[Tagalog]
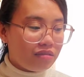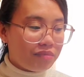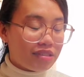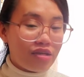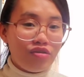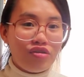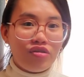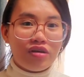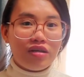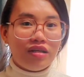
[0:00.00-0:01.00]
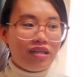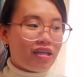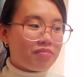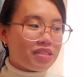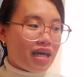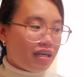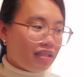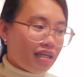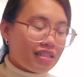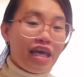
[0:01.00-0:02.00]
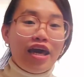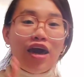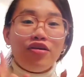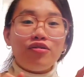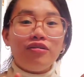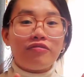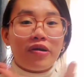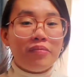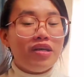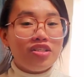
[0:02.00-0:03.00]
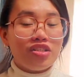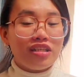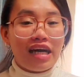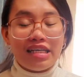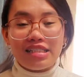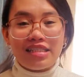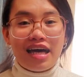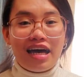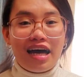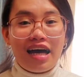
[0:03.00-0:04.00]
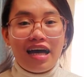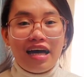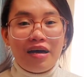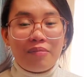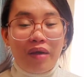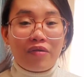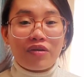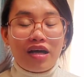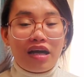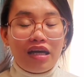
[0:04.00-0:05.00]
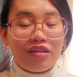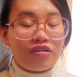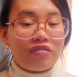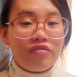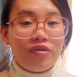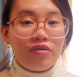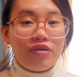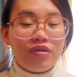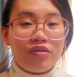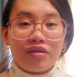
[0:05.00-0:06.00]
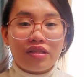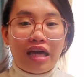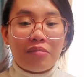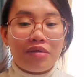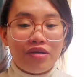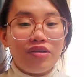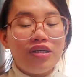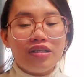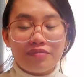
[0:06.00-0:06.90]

Basta yun yung hinanap sa akin, guys. And yung confirmation, guys, na mayroon kang interview nung time na yon.